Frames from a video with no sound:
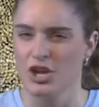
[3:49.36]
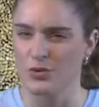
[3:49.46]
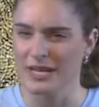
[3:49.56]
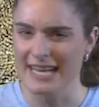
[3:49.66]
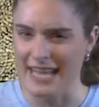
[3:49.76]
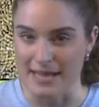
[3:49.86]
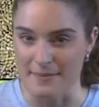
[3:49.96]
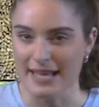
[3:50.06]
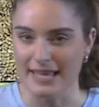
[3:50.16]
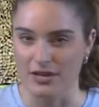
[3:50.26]
no era nada
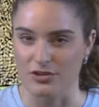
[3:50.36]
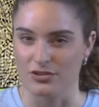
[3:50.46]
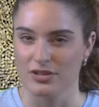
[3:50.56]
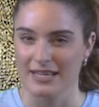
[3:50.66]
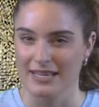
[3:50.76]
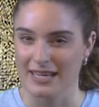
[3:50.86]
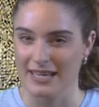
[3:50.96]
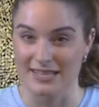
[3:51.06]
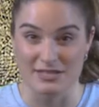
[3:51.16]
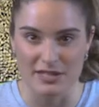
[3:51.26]
mágico,
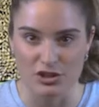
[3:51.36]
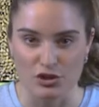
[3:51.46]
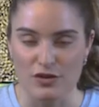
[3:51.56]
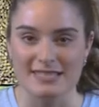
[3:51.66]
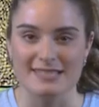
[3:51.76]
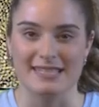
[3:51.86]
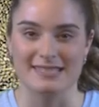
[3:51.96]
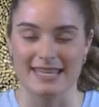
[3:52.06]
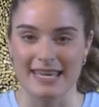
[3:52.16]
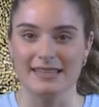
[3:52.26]
y desmintió todas estas
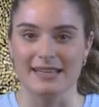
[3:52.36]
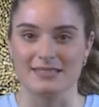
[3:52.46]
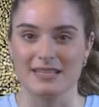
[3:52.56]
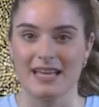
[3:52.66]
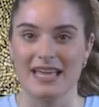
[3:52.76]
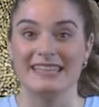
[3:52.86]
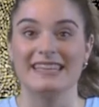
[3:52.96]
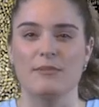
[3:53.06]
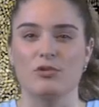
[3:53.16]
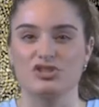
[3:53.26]
leyendas,
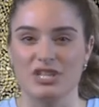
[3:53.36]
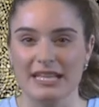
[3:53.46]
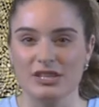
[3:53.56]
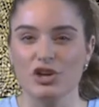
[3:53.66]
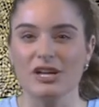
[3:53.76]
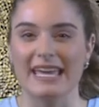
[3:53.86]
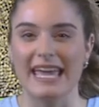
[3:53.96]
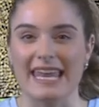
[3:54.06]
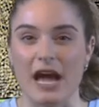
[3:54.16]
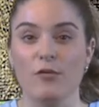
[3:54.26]
demostrando
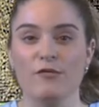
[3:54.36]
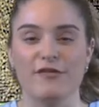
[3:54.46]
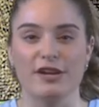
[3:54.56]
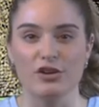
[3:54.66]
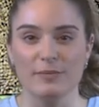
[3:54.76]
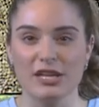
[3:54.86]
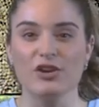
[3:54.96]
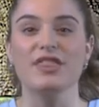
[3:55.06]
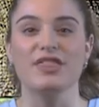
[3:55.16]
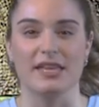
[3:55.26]
que era un fenómeno
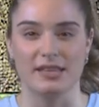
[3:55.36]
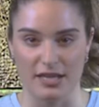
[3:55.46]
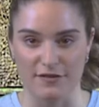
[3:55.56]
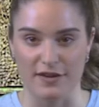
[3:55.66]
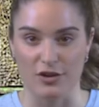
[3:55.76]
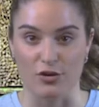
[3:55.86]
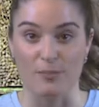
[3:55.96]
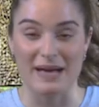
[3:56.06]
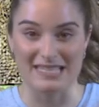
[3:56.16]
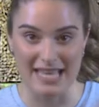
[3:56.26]
científico
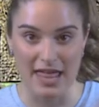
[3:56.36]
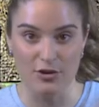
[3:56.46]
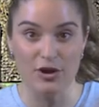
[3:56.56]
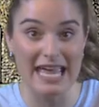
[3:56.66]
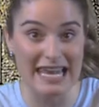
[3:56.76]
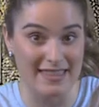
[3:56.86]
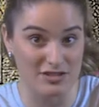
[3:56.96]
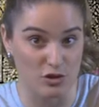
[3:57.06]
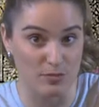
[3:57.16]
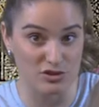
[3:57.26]
basado en la
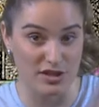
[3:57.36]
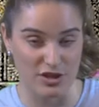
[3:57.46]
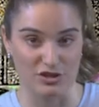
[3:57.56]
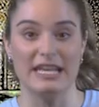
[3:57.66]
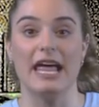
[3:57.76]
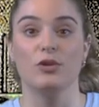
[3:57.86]
descomposición de la